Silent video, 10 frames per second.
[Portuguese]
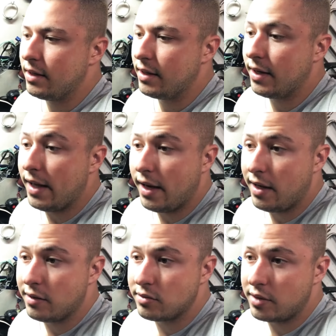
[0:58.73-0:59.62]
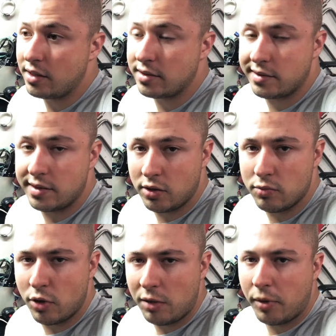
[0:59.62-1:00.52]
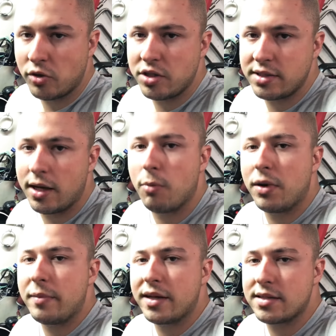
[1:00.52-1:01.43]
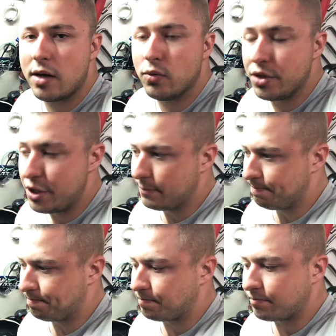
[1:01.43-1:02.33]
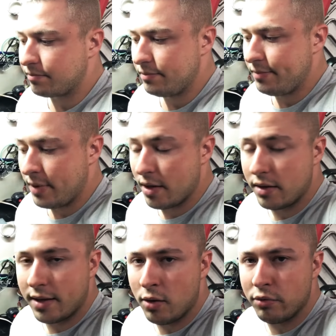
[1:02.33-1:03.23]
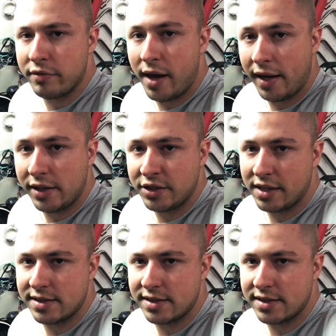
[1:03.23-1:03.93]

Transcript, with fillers: e galera, isso tem sido muito prejudicial para a minha saúde. Então, venho aqui deixar